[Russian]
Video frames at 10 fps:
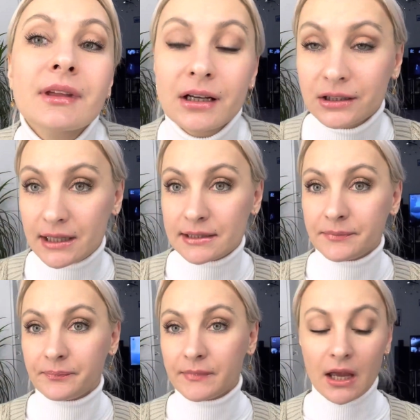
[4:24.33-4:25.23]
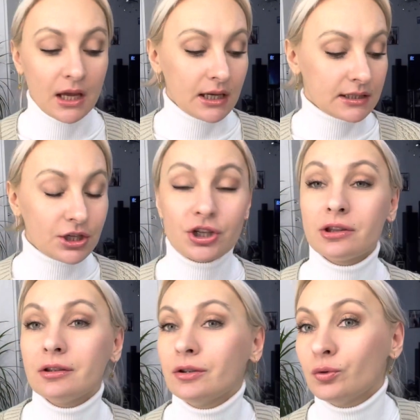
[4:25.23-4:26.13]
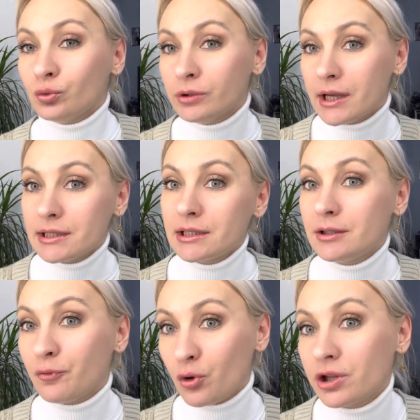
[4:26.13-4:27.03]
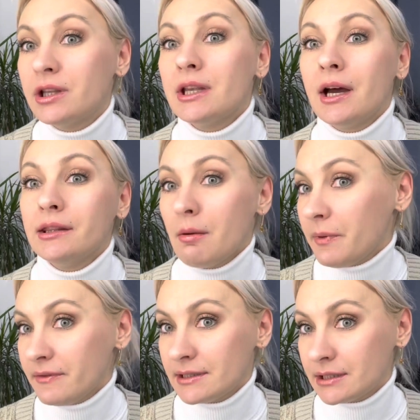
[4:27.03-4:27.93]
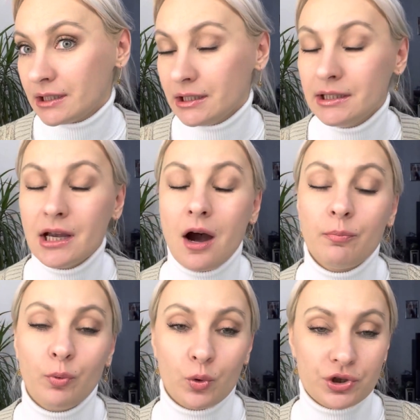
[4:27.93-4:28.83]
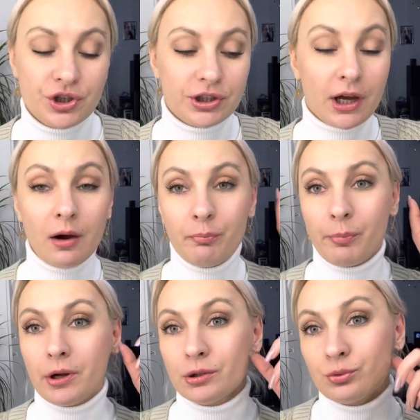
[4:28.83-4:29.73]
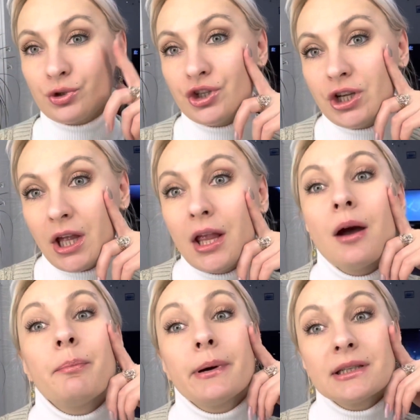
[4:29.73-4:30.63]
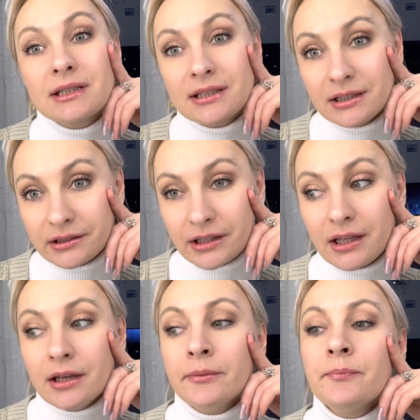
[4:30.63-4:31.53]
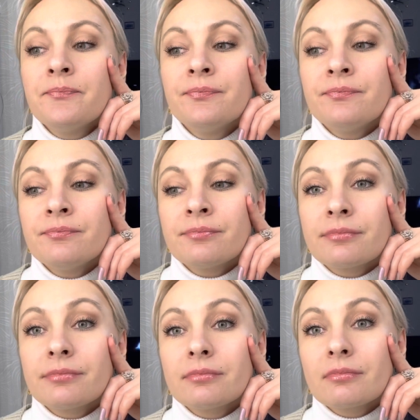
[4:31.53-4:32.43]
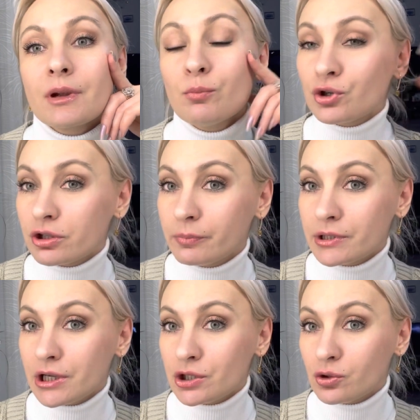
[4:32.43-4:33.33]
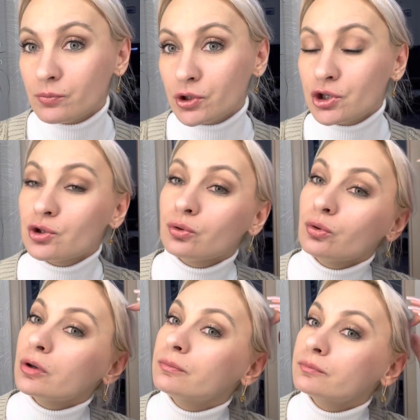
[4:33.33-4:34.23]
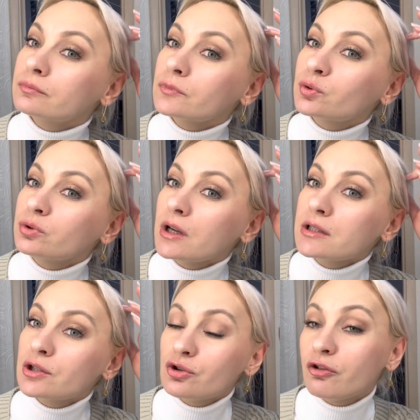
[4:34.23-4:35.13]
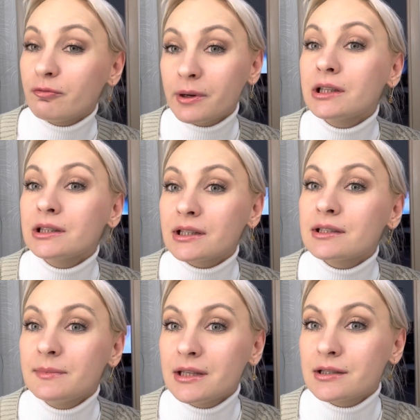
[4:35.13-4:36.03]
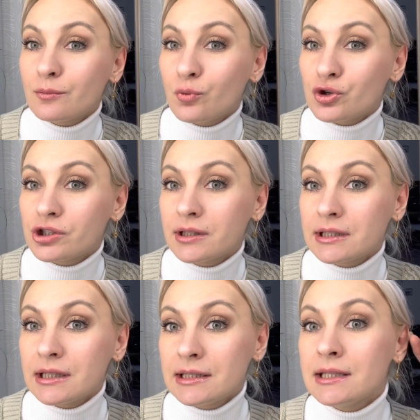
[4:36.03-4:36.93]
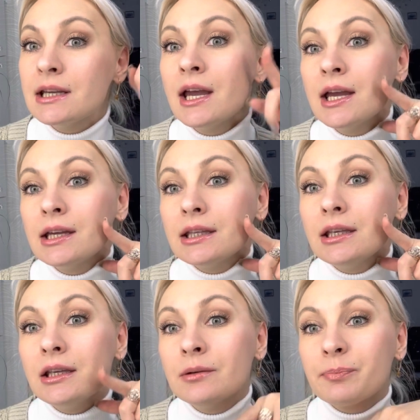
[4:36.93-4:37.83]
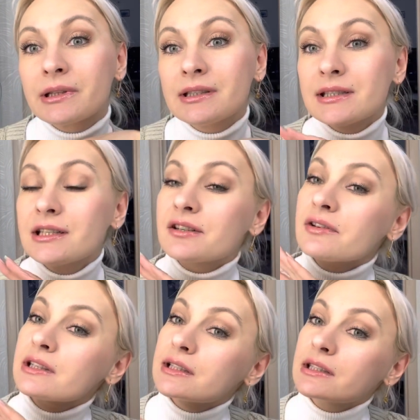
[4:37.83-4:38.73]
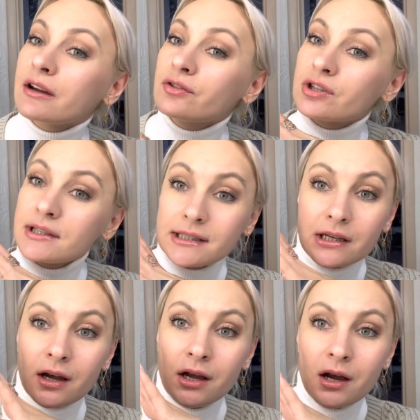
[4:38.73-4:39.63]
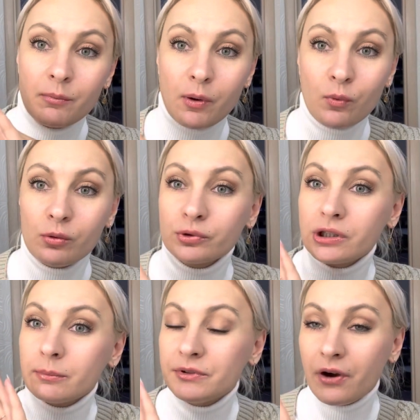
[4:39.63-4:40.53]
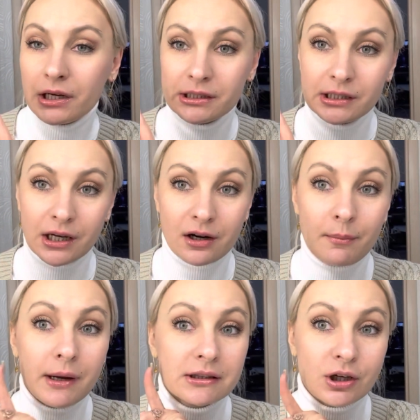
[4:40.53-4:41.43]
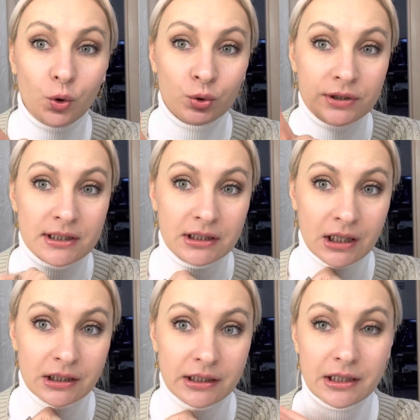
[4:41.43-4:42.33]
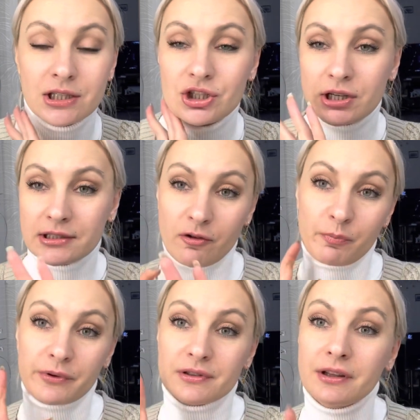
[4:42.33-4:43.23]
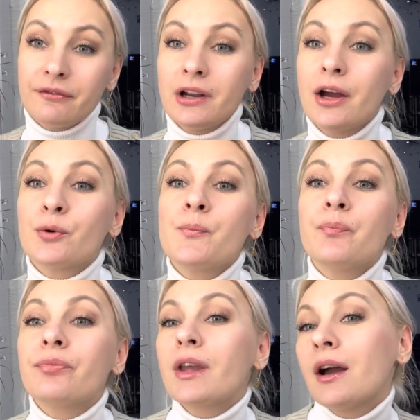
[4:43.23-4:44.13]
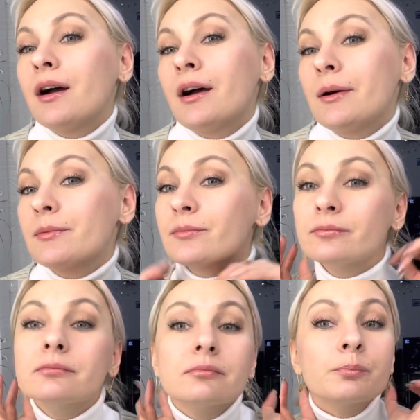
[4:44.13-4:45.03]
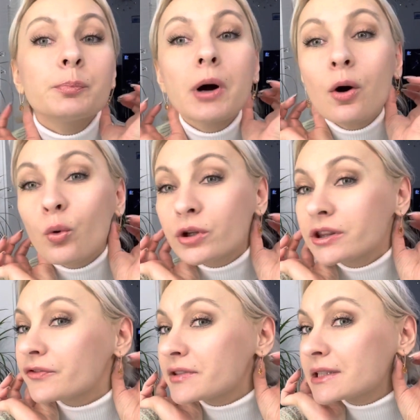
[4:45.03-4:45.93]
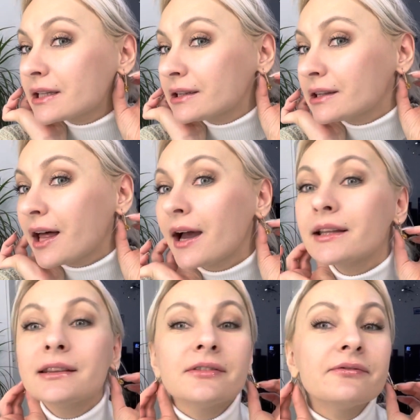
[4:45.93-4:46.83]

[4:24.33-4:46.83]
Класс. Значит, э, у нас сегодня на повестке дня почта, получение посылки. Может быть, зайдем еще ну куда зайдем, в Магнит Косметик можно зайти и протестировать оставшиеся, по-моему, там два или три аромата от Stellar. Сейчас я вам поставляю а, поход в Sunlight.